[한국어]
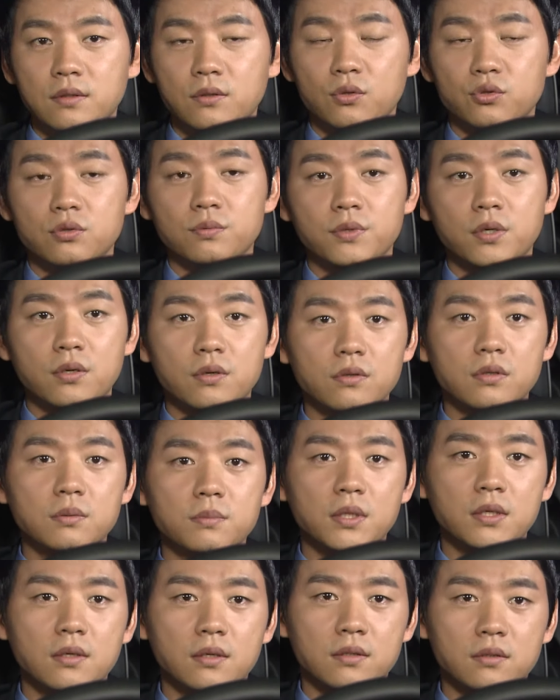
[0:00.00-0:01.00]
요즘
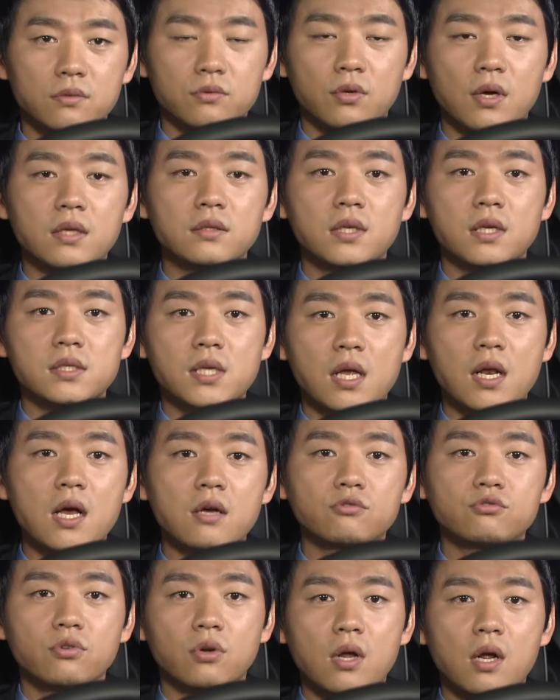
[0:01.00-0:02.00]
형님이 너한테
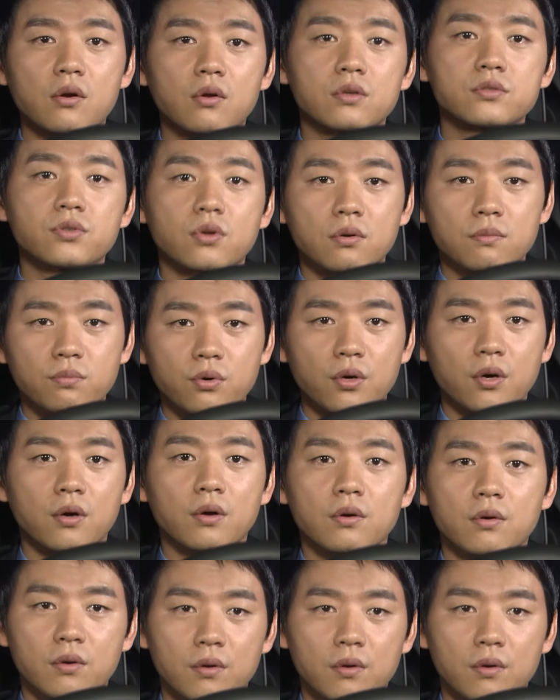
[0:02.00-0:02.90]
사랑구걸하는 것처럼 보여.